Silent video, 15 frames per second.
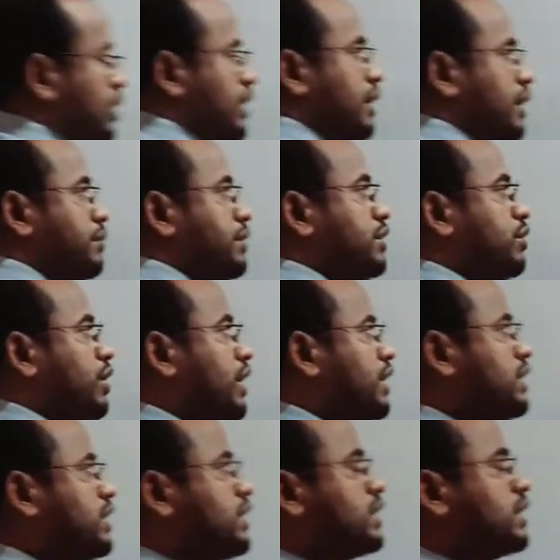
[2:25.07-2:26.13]
ডিয়ার
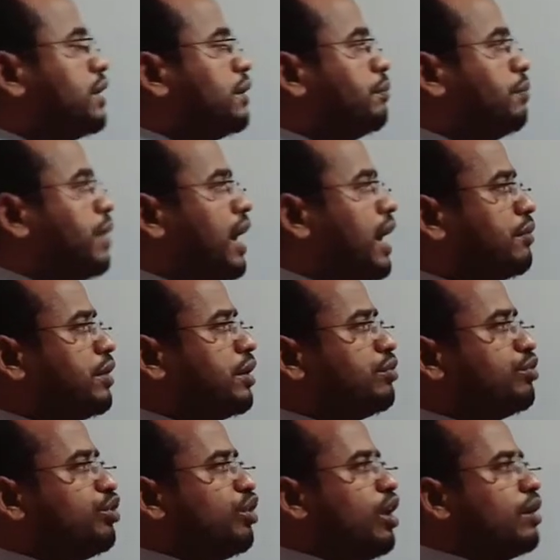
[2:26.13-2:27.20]
ভিউয়ার্স ভার্বের
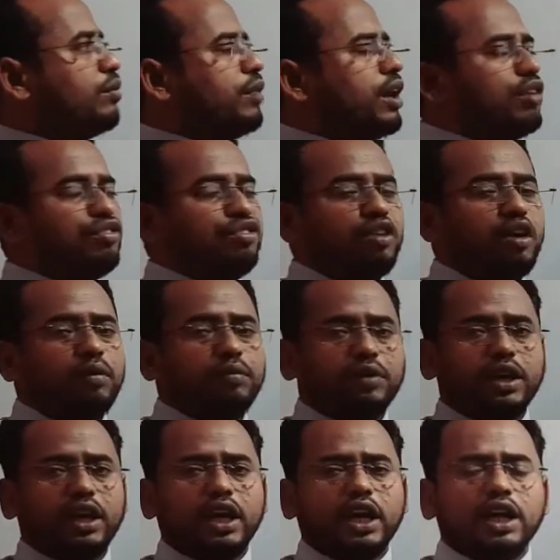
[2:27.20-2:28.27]
ফর্মাল
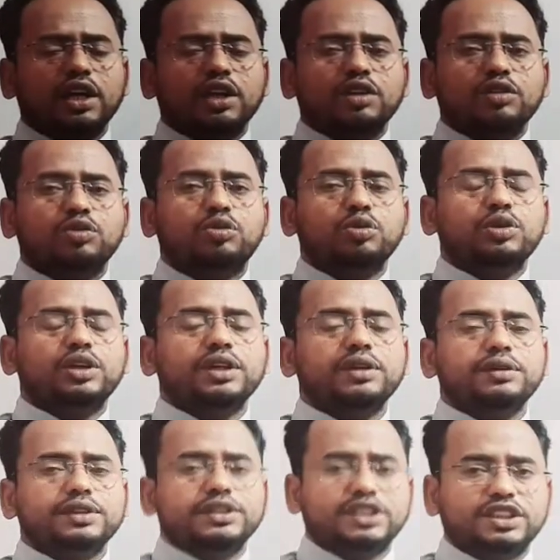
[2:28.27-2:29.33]
ফর্মকে দুটি
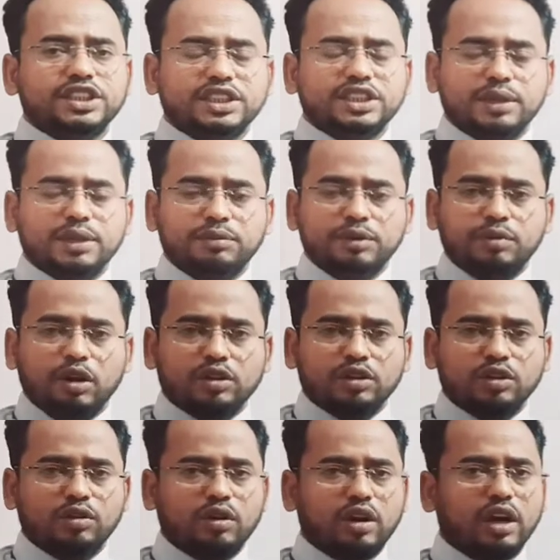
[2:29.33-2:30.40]
শ্রেণীতে বিভক্ত
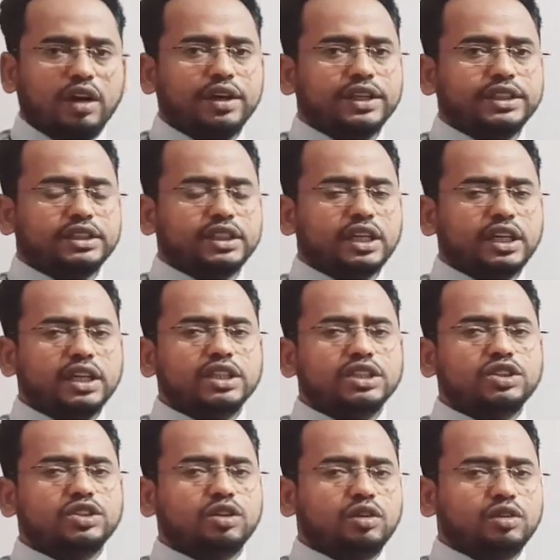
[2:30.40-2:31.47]
করা হয়েছে
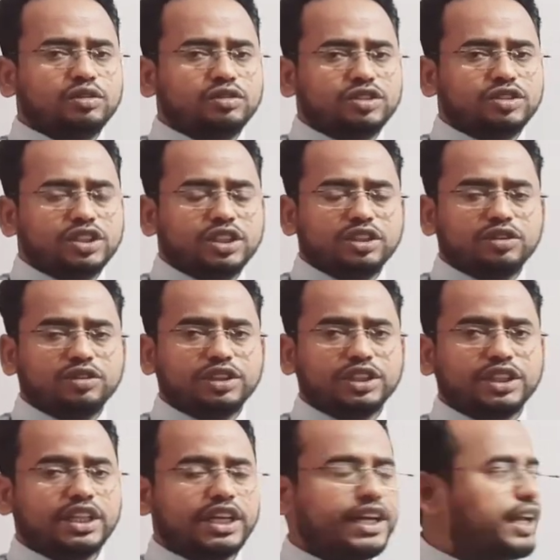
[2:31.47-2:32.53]
চলুন শ্রেণী দুইটি
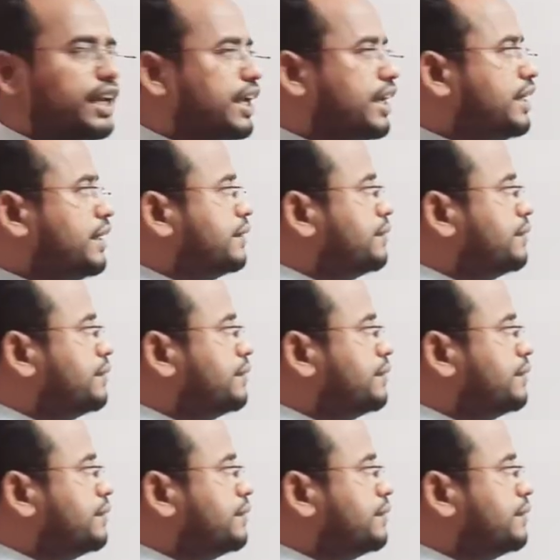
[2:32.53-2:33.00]
দেখে নেই